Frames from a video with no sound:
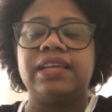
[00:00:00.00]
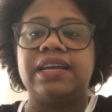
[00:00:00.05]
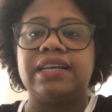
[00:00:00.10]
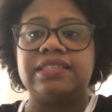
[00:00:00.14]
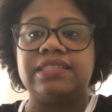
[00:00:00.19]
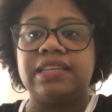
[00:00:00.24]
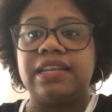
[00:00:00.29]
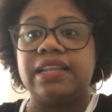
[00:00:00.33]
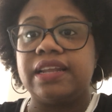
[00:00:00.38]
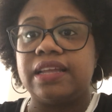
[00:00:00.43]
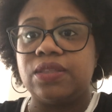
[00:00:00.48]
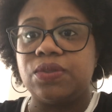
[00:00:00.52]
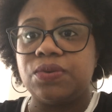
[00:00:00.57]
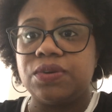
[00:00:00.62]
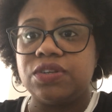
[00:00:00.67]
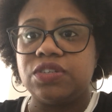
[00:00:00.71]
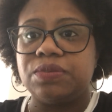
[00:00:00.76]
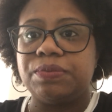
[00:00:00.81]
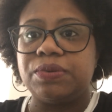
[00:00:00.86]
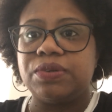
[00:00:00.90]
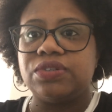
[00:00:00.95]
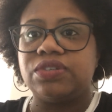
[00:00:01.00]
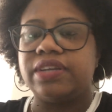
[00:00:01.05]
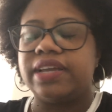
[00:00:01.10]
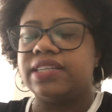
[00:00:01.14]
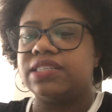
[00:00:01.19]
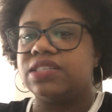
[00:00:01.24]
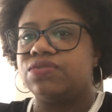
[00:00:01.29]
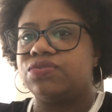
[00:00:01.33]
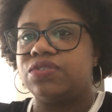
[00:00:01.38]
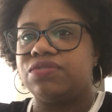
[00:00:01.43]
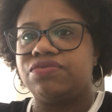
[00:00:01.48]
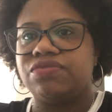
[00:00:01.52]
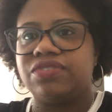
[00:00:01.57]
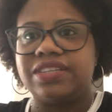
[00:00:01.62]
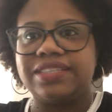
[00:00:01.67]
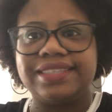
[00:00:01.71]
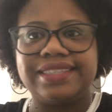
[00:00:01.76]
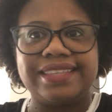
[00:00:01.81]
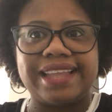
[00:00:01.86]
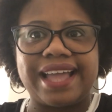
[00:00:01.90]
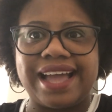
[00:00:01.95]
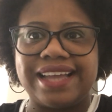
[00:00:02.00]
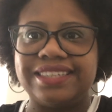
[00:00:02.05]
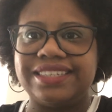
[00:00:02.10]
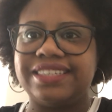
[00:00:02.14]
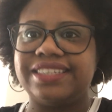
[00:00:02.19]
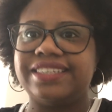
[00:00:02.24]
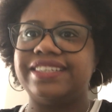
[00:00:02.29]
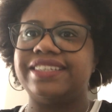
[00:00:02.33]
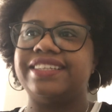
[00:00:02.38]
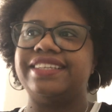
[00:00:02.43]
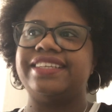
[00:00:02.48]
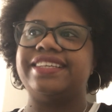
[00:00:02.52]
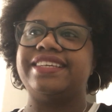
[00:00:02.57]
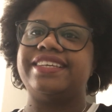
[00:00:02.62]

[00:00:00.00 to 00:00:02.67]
aceleradora de projetos foi fantástica.